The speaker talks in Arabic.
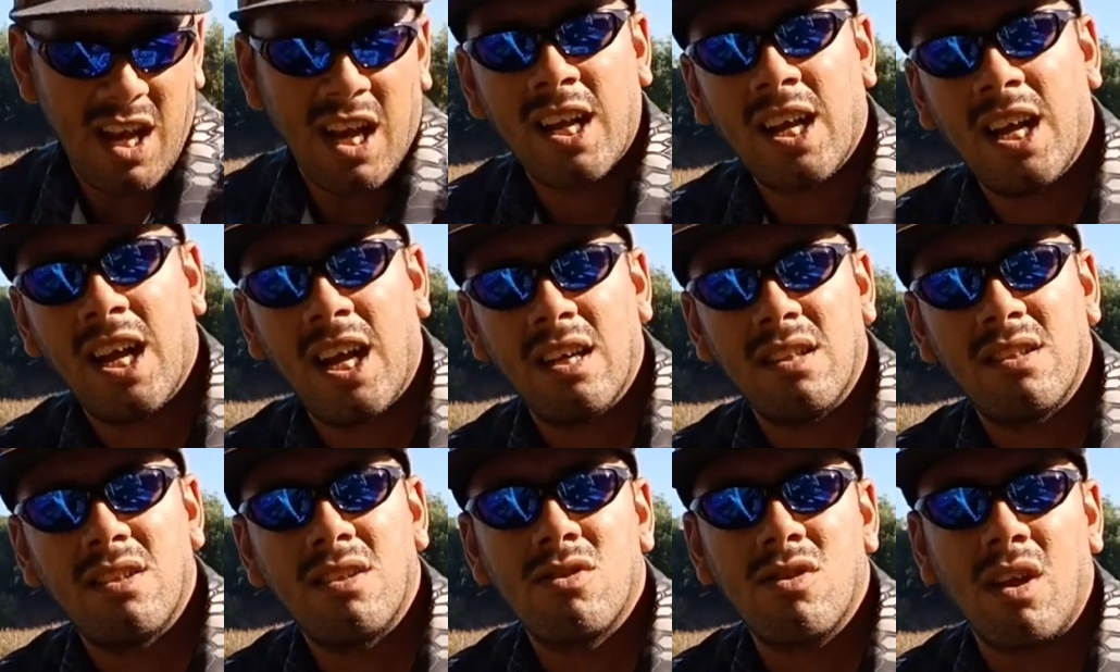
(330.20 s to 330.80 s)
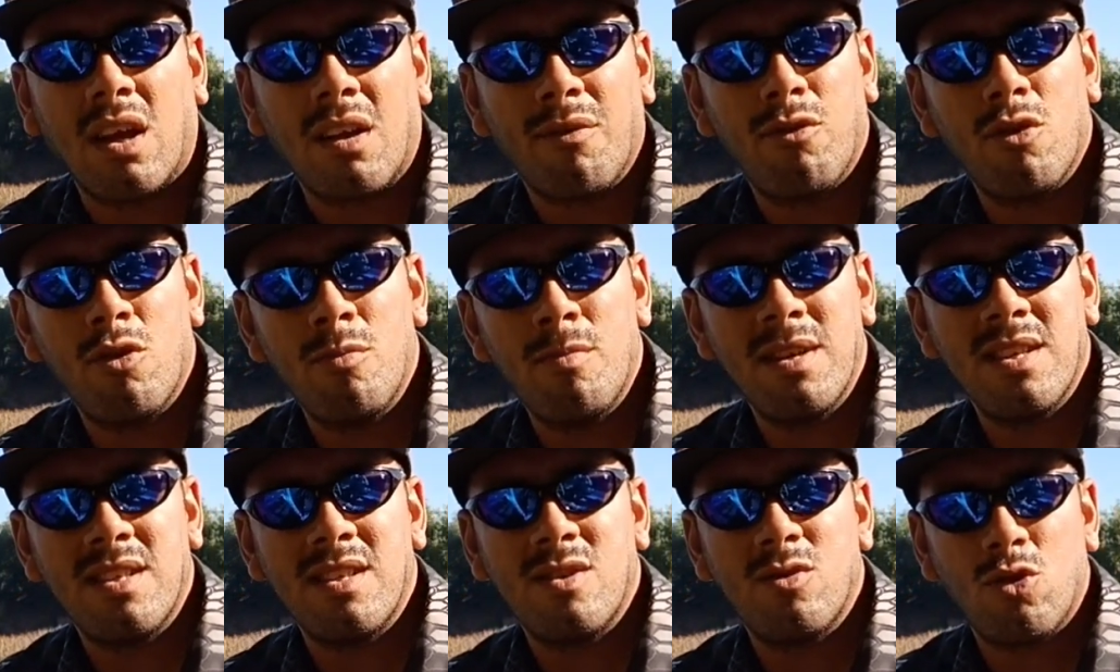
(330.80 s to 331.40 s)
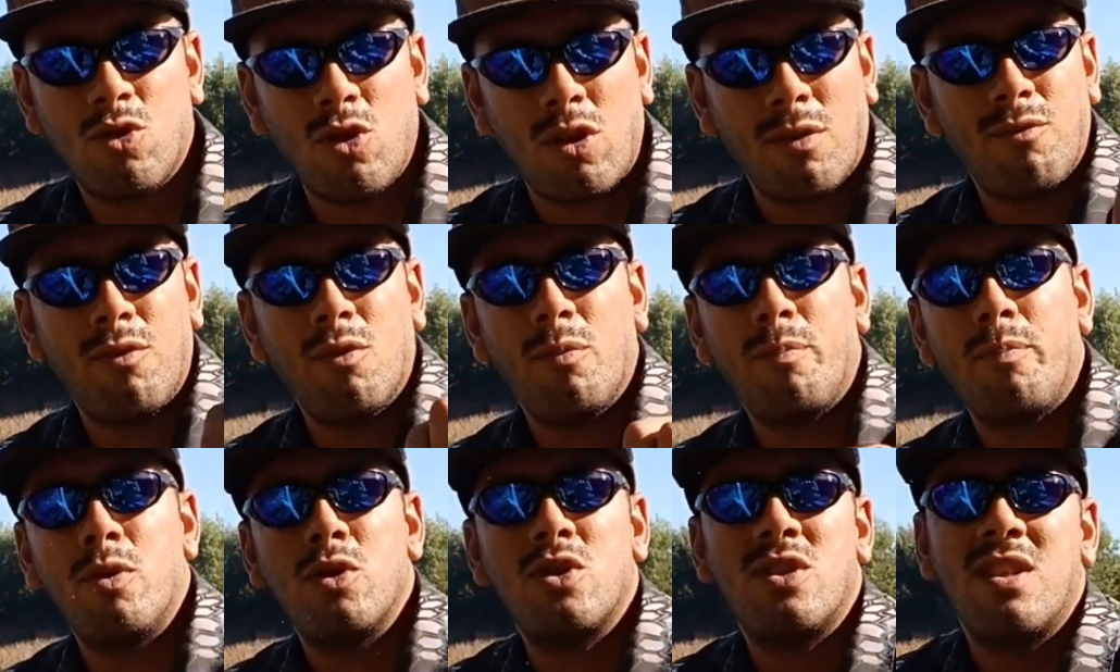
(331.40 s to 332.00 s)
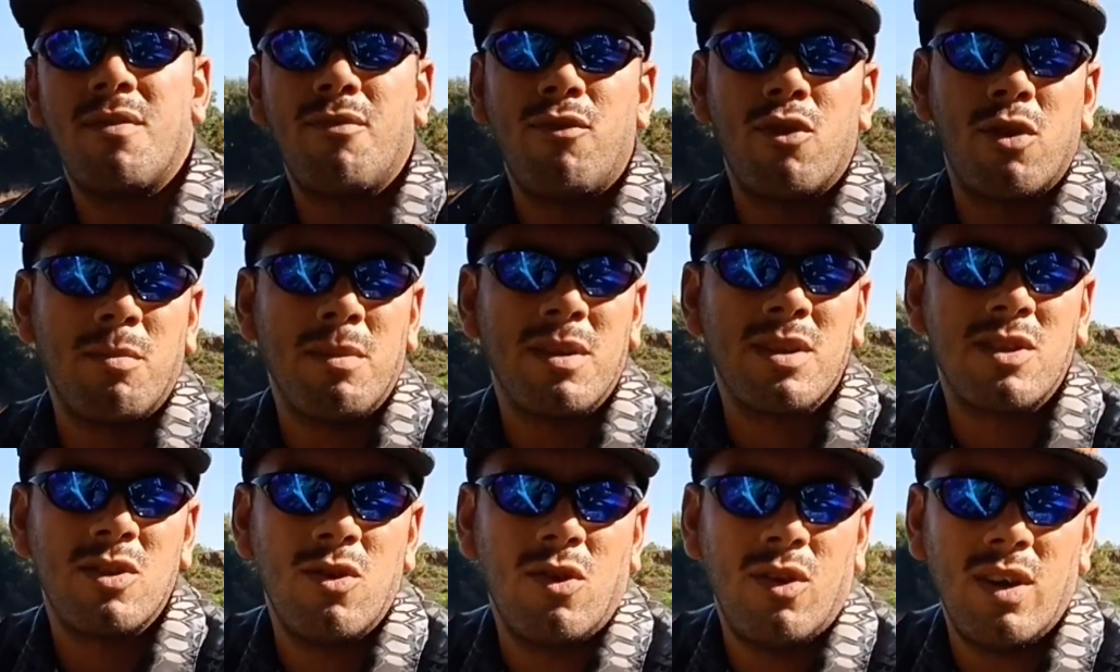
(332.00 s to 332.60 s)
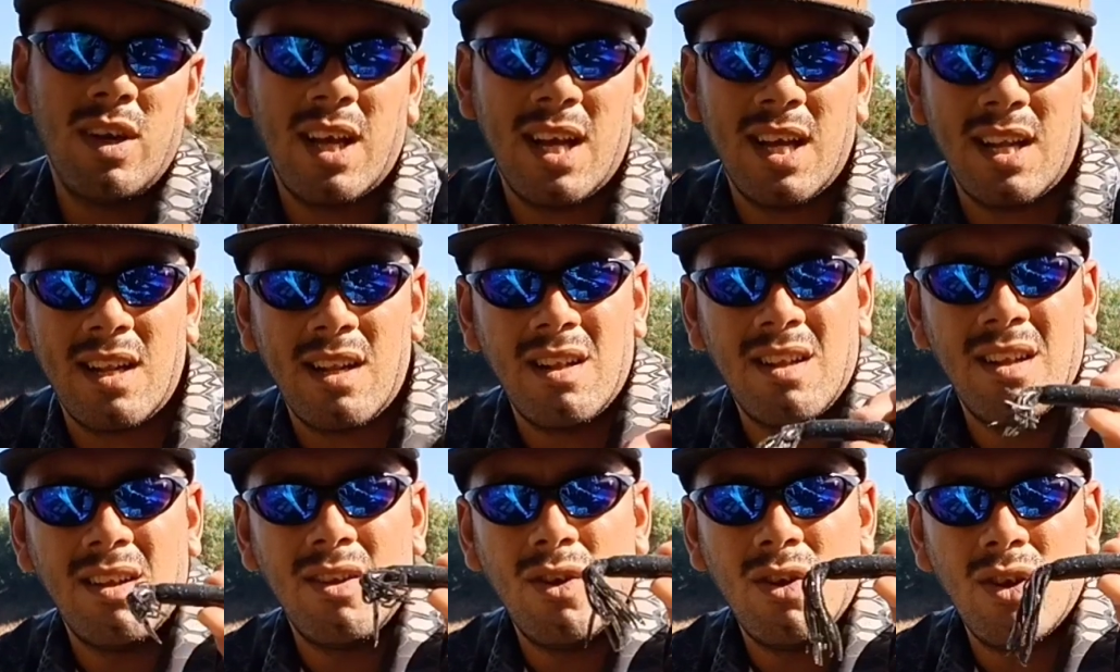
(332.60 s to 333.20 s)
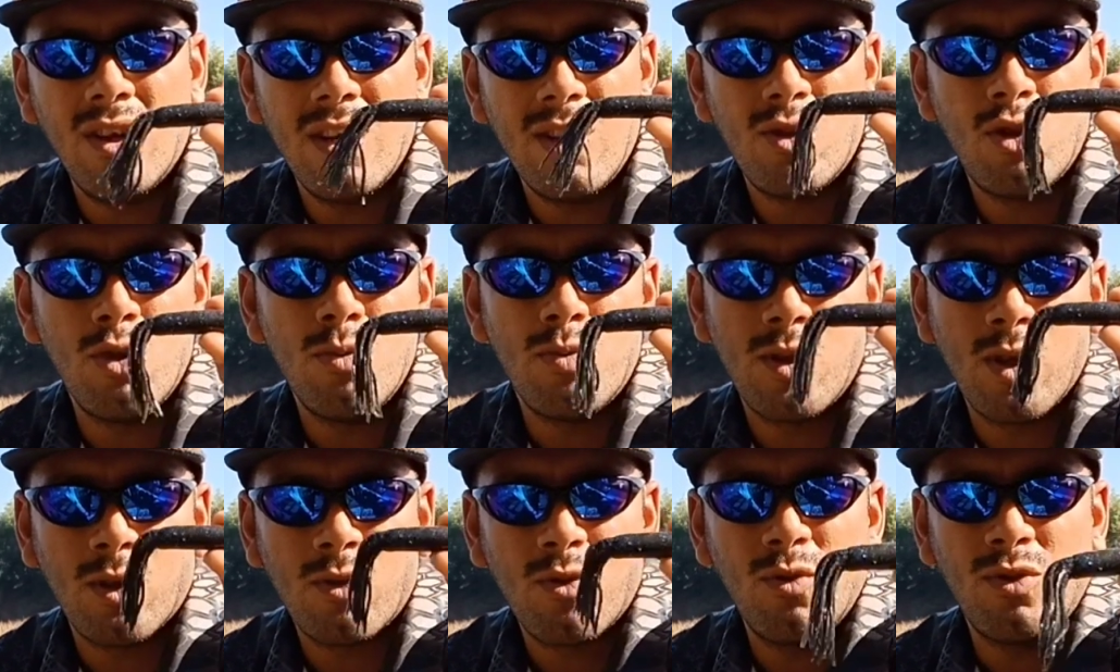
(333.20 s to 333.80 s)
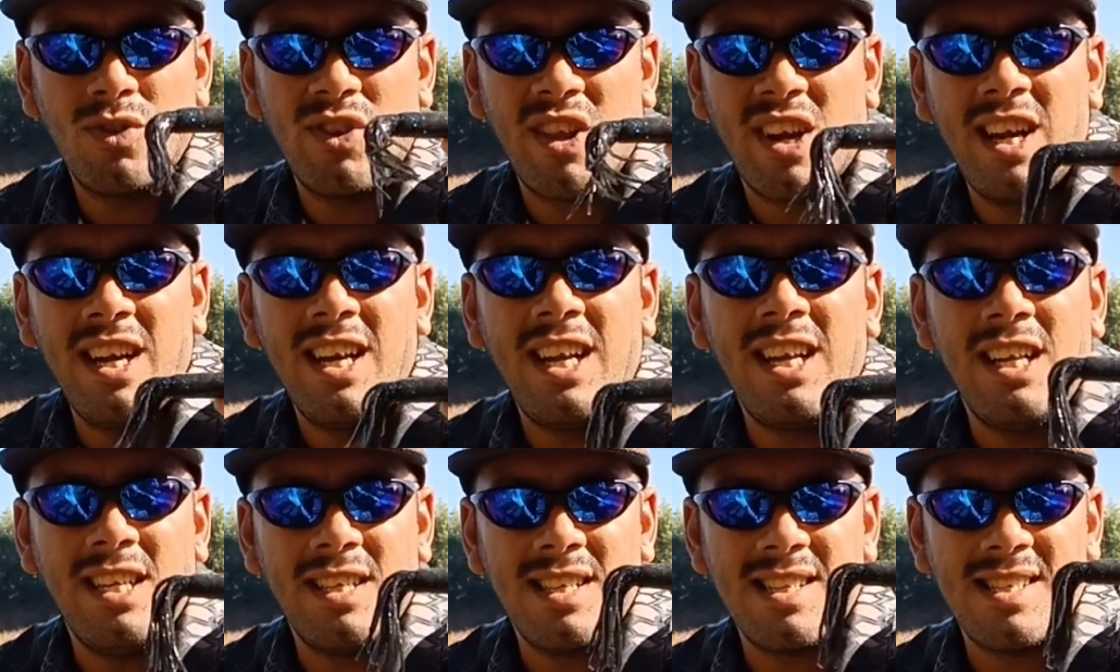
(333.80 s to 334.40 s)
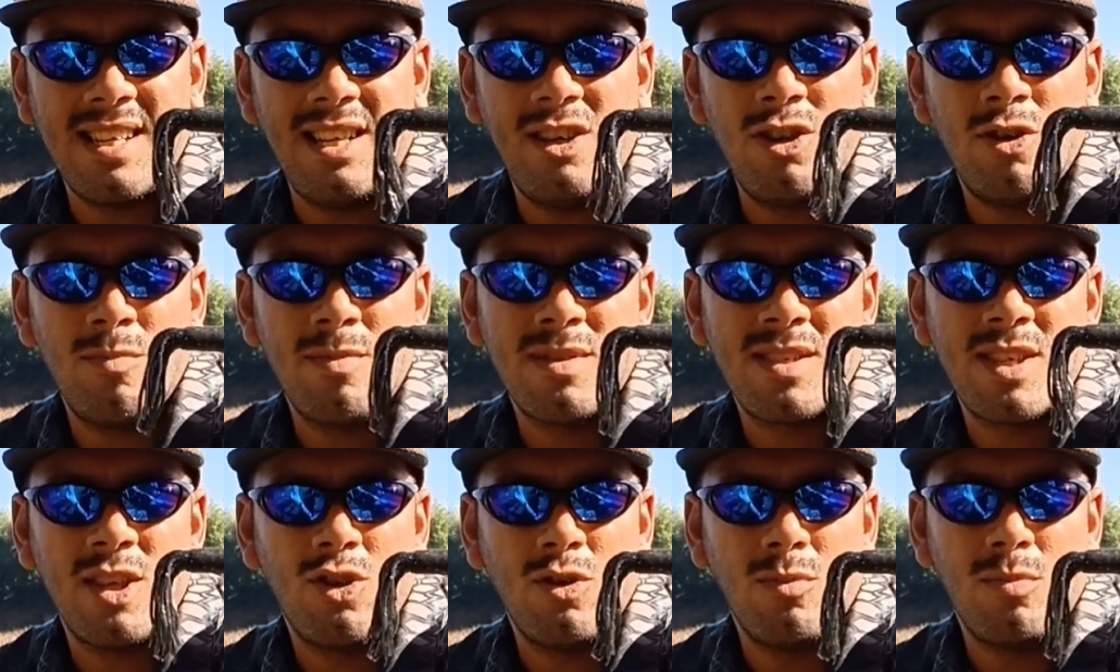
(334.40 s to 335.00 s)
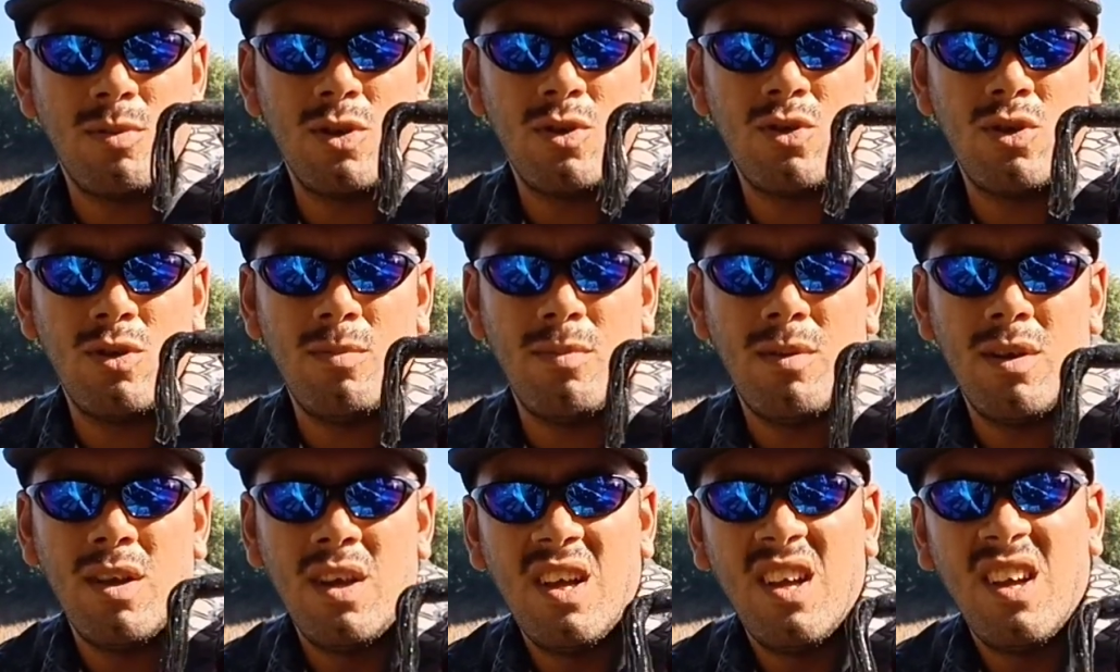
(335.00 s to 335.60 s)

هكا غادي تعرفوا المزيد وتعرفوا بليس دانفورماسيون على هذا اليوتيوب سيرتو الدراري اللي عزيز عليهم يصيدوا باليوتيوب